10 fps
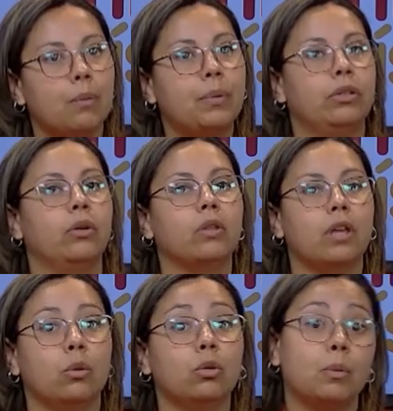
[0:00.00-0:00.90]
en los aspectos
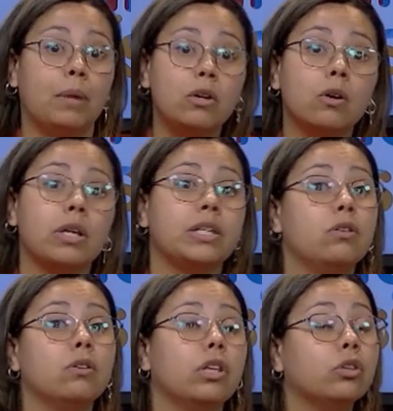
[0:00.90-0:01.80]
de adultos mayores,
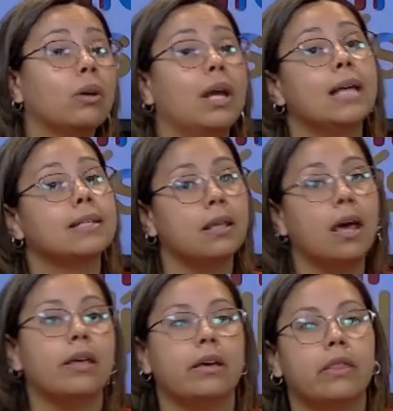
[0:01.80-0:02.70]
sino que en todas las
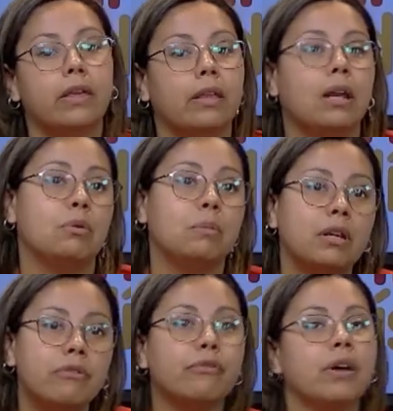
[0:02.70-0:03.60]
edades, desde la
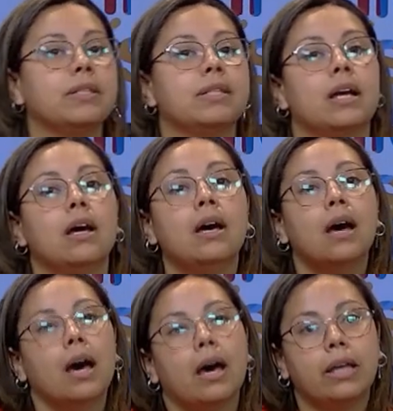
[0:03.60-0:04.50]
primera infancia
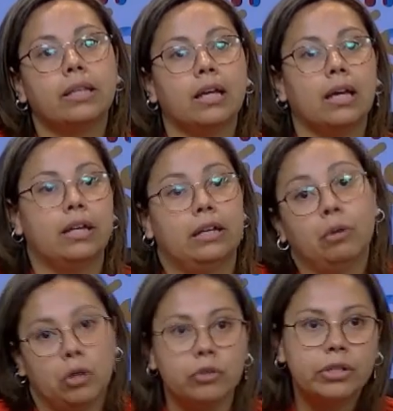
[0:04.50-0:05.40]
hasta, eh,
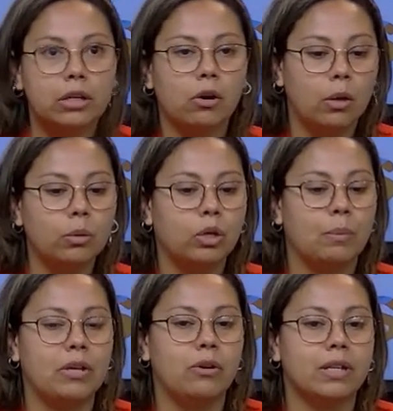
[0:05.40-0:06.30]
bueno, sí, los adultos
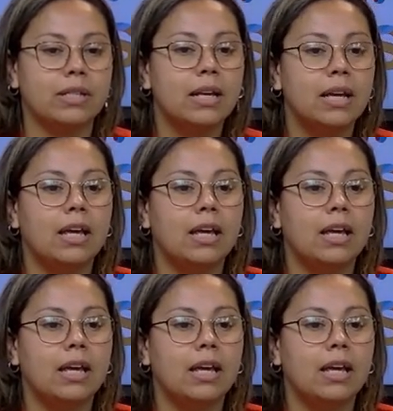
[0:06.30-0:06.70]
mayores.